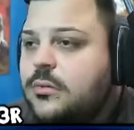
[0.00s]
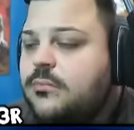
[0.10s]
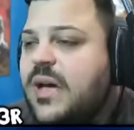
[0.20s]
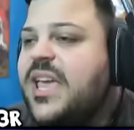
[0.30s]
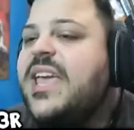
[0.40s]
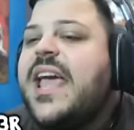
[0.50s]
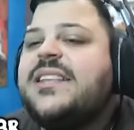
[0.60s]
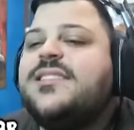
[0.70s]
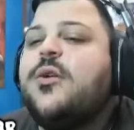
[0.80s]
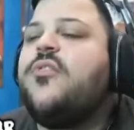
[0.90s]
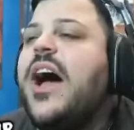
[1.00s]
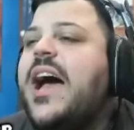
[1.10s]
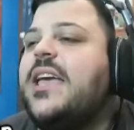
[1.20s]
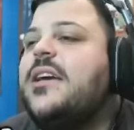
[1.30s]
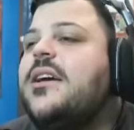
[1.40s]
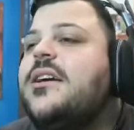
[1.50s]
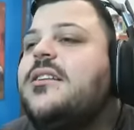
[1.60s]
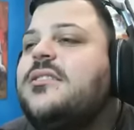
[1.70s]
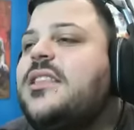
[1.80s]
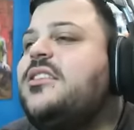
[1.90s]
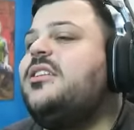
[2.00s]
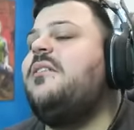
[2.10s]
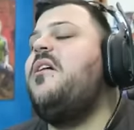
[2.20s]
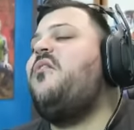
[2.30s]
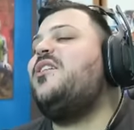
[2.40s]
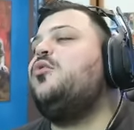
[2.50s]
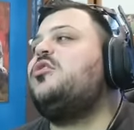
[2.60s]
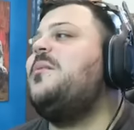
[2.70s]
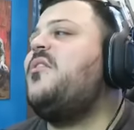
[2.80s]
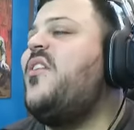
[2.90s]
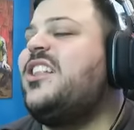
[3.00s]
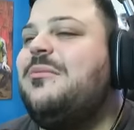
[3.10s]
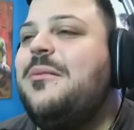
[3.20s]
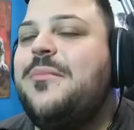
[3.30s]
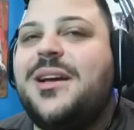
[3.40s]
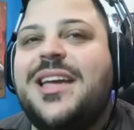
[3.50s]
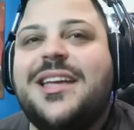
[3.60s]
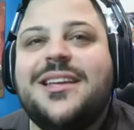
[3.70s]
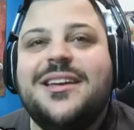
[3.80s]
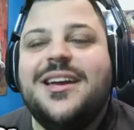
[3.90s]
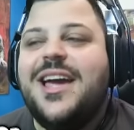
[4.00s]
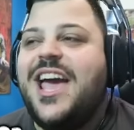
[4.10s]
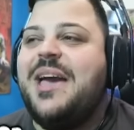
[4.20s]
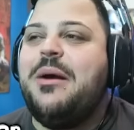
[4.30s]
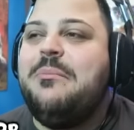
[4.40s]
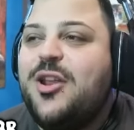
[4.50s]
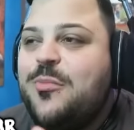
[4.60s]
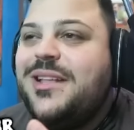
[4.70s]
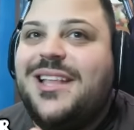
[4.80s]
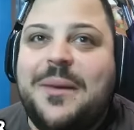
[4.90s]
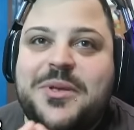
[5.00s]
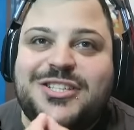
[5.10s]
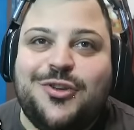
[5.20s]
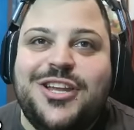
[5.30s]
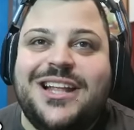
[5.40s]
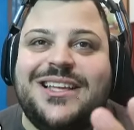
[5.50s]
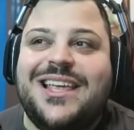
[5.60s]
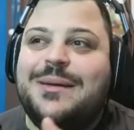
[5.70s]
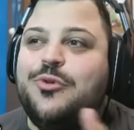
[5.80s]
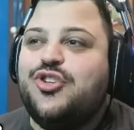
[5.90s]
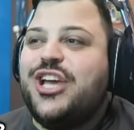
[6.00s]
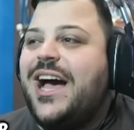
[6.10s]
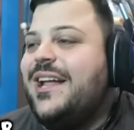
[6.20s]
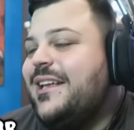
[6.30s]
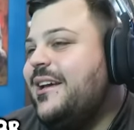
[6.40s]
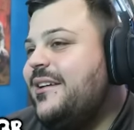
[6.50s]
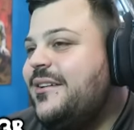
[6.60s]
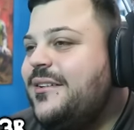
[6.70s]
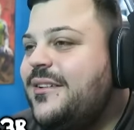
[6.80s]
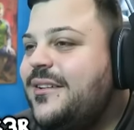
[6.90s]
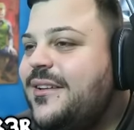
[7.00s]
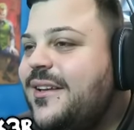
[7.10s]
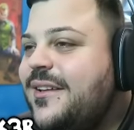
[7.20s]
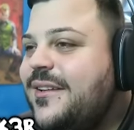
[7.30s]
Ma che cazzo eh. fai? ti aveva fatto tutto perfetto. Ah, ma aveva perché... finito le armi. Eh, ma almeno metti la pistolina e dagli ah, le muggiate. Ha finito le armi.